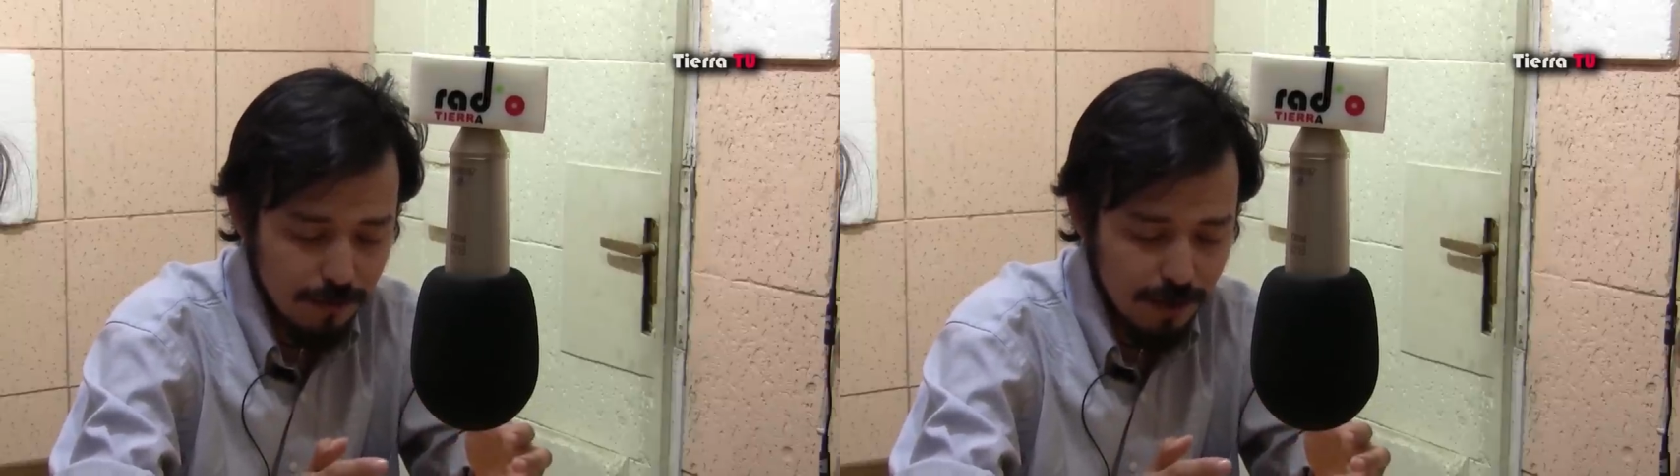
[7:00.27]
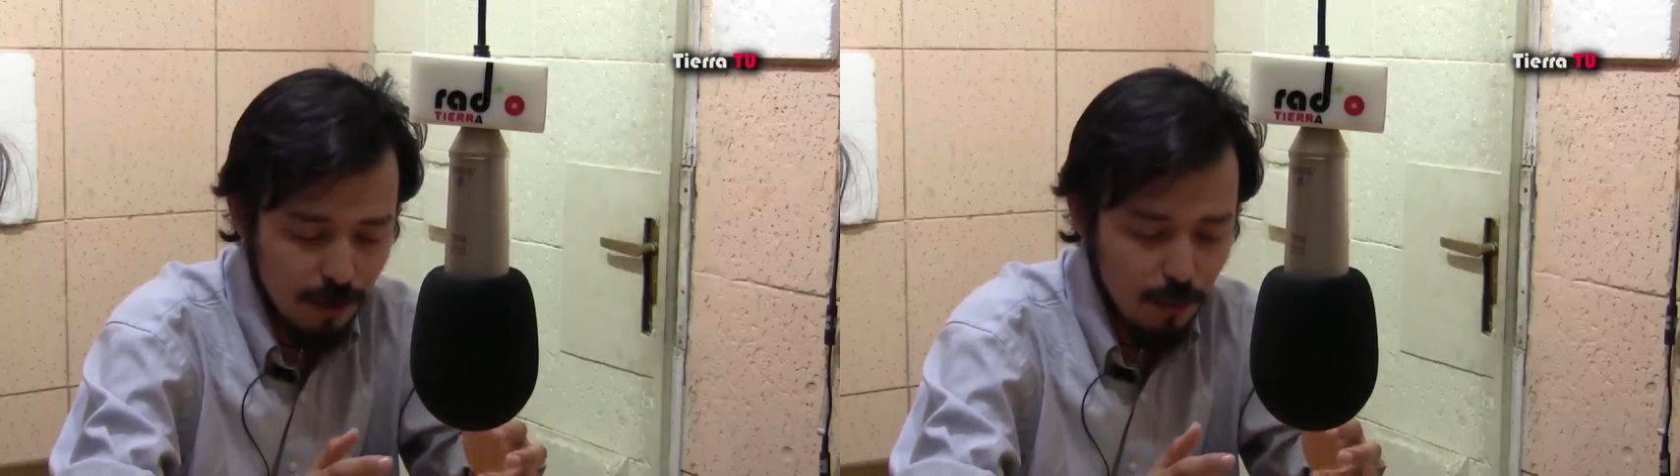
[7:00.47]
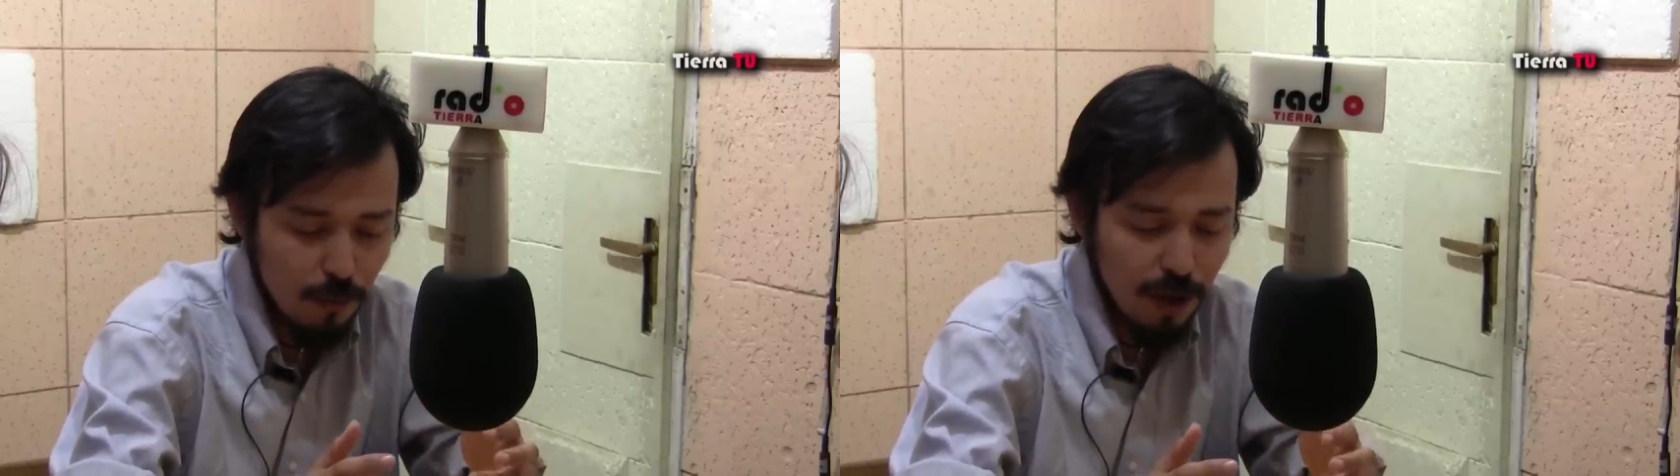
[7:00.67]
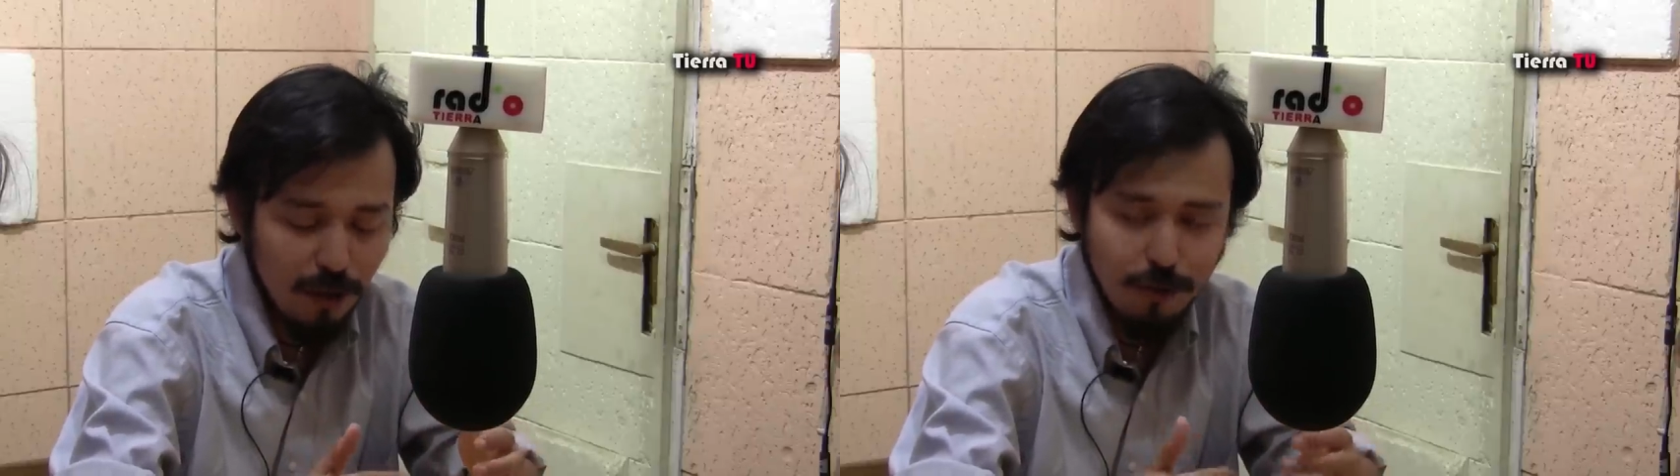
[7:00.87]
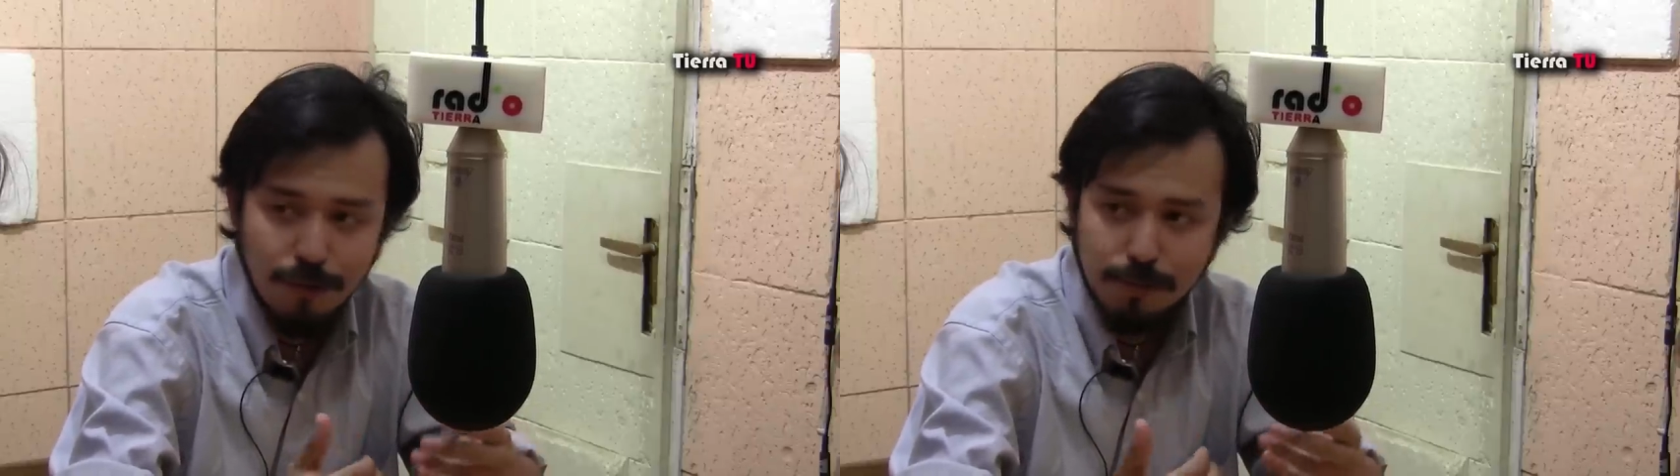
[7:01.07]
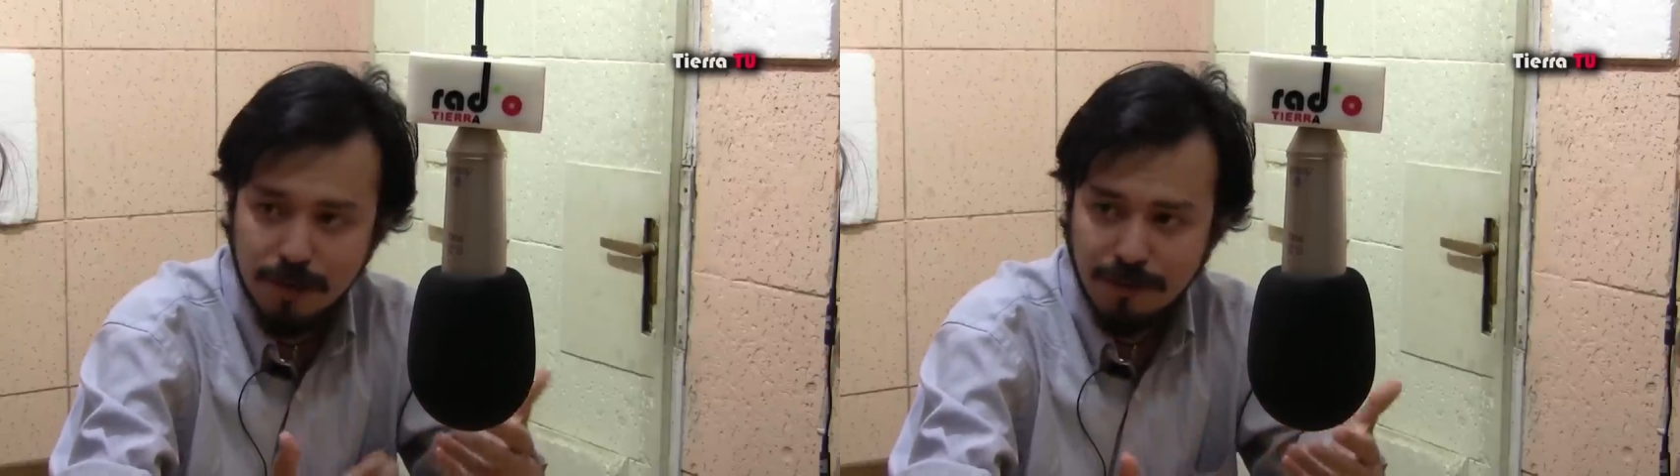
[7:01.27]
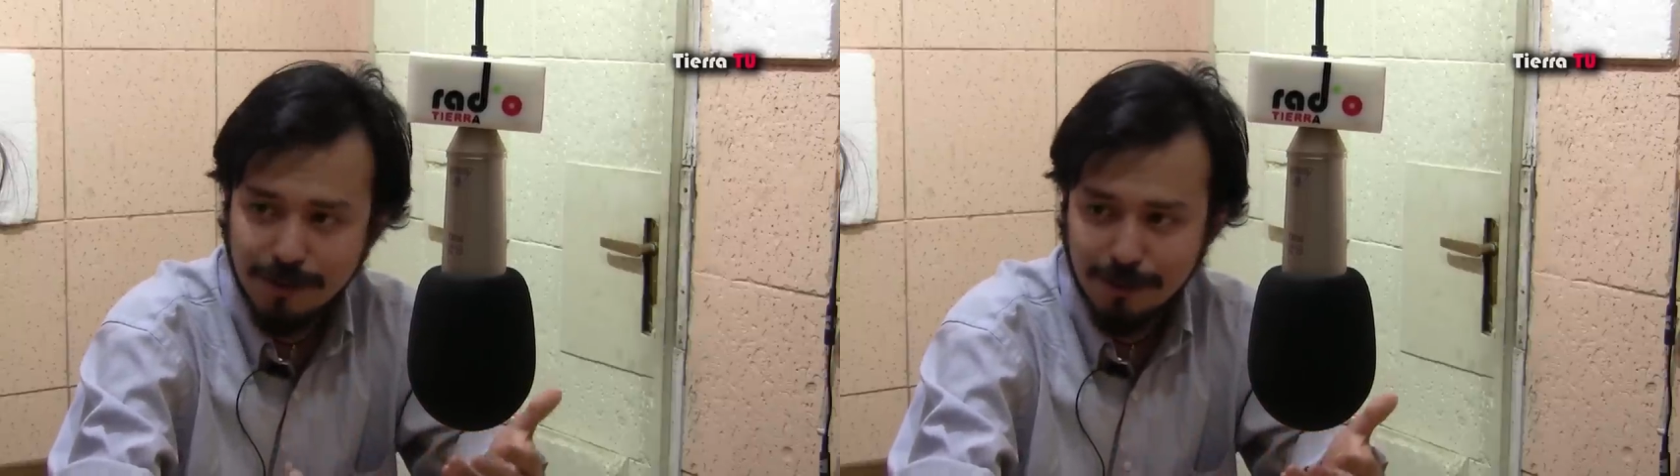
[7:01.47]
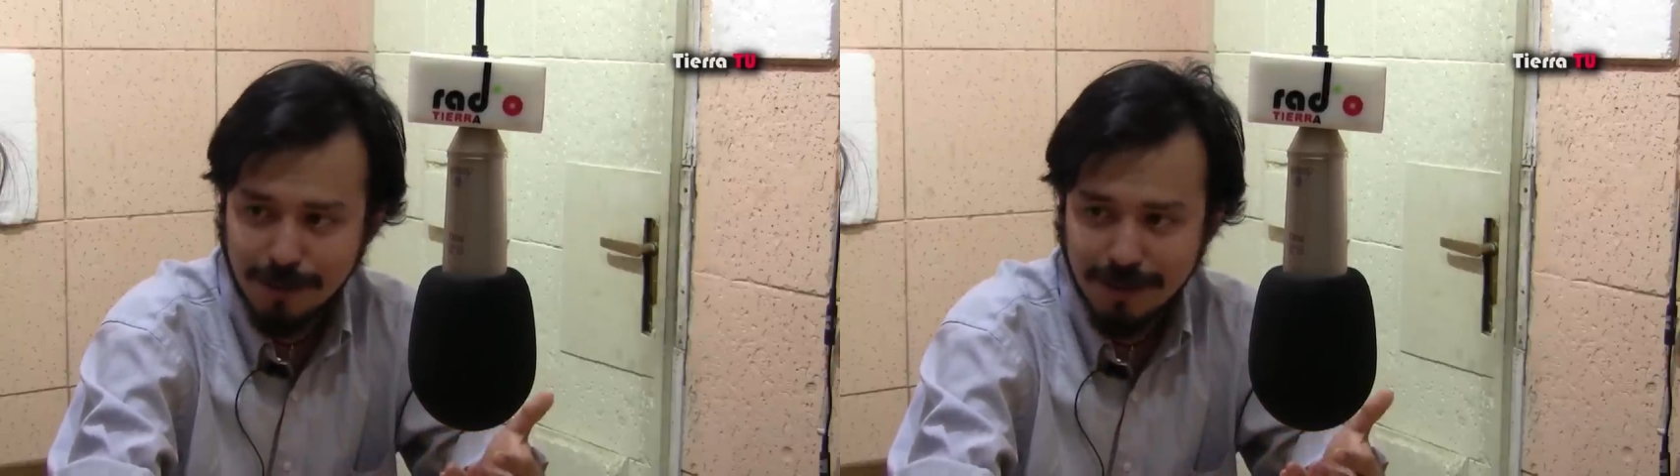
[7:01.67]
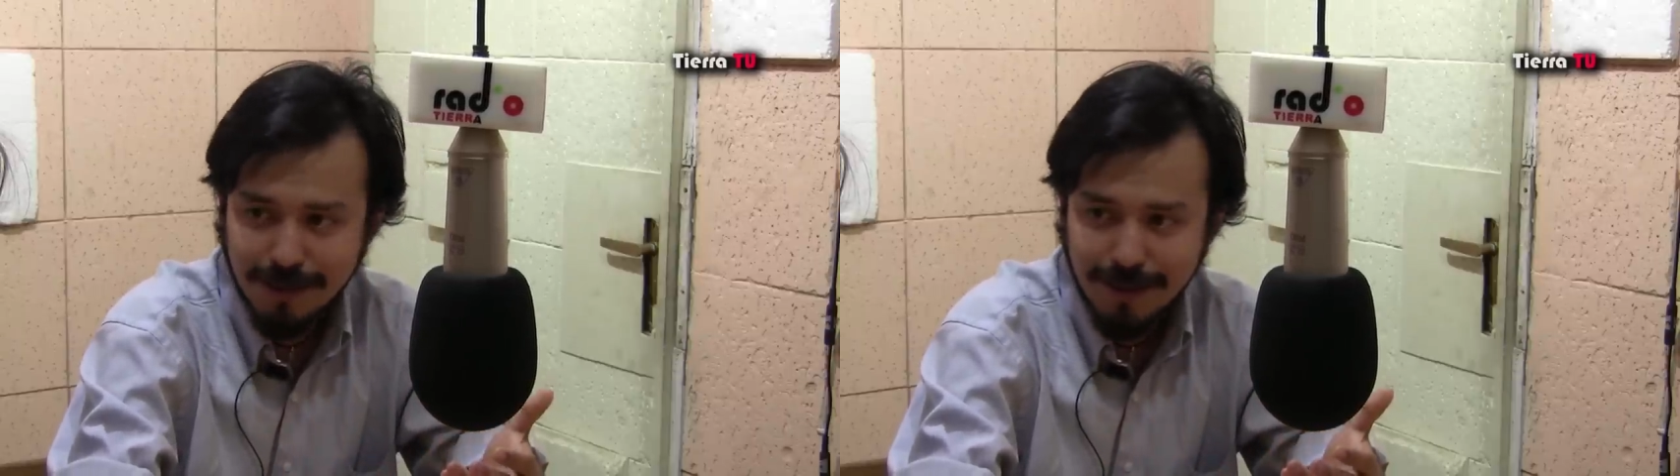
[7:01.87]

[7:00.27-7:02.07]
viene acumulando observaciones.